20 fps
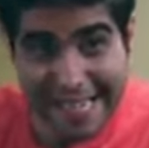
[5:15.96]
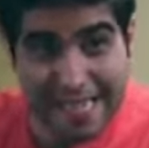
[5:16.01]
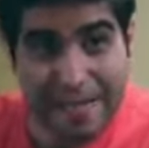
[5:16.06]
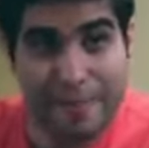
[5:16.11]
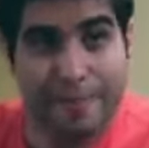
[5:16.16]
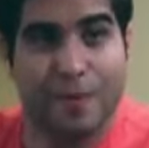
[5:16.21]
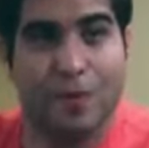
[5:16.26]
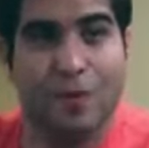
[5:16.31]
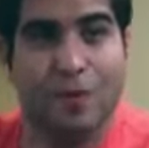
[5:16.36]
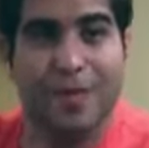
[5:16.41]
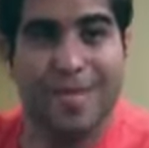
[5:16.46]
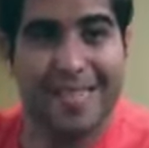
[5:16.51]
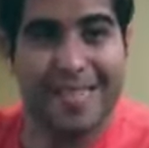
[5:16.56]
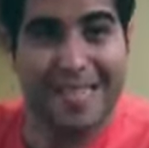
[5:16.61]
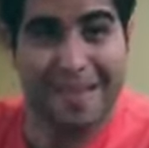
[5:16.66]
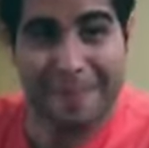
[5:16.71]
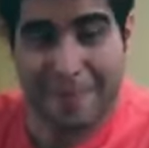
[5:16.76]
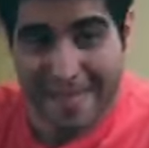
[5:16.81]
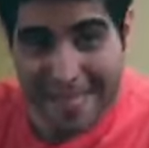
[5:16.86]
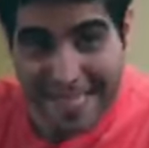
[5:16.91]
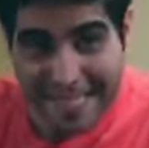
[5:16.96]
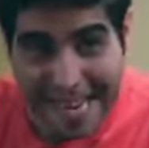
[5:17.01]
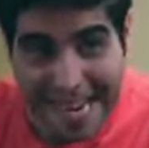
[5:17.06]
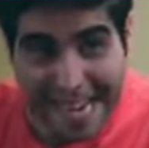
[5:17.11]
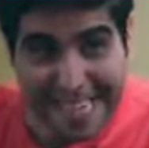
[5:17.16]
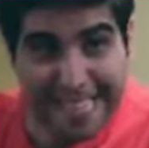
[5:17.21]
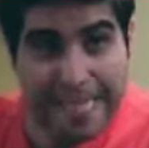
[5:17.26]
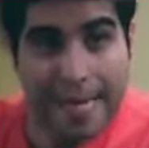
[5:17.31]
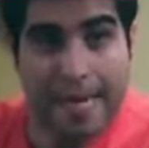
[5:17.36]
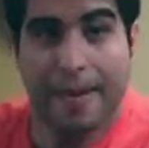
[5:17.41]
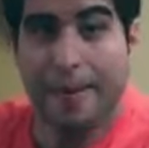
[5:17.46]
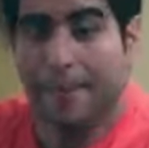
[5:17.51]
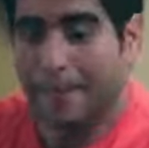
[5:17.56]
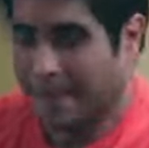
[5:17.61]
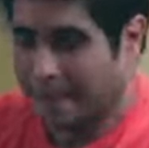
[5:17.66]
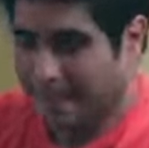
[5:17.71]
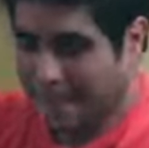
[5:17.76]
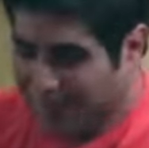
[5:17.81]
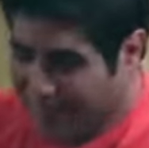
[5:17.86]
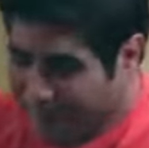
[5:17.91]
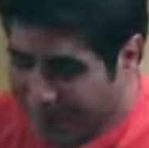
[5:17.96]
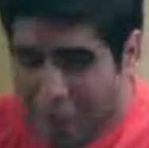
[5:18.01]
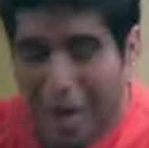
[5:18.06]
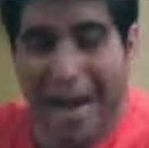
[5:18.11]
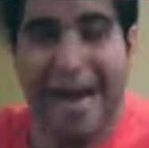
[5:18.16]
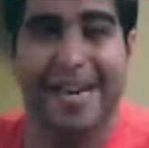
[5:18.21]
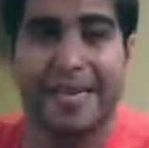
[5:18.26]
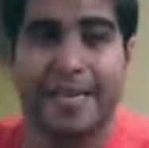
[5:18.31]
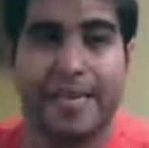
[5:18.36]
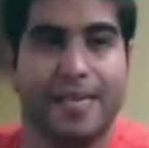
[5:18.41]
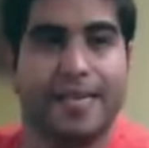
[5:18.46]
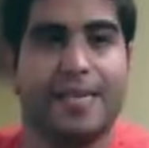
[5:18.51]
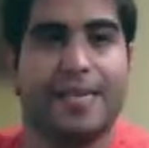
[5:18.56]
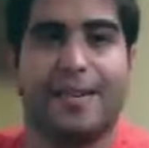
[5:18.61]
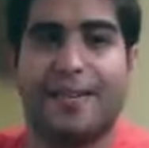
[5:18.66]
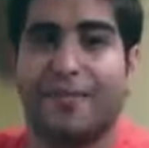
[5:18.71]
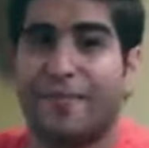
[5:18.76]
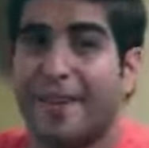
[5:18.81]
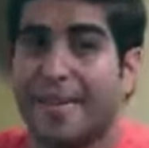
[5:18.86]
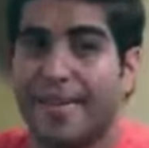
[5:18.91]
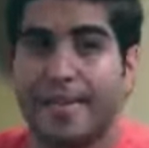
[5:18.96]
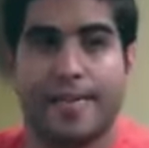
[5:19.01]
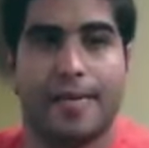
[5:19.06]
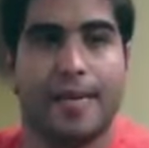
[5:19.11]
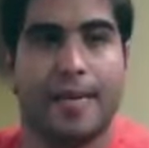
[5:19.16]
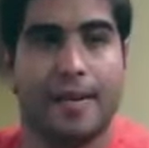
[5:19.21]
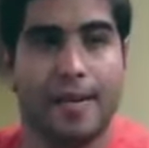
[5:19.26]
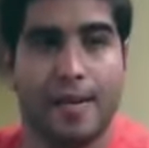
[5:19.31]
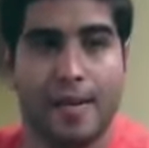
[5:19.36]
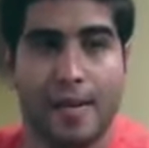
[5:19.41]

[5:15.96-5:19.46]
انت بتقوليه ده بالذات مش حقيقي يا فريده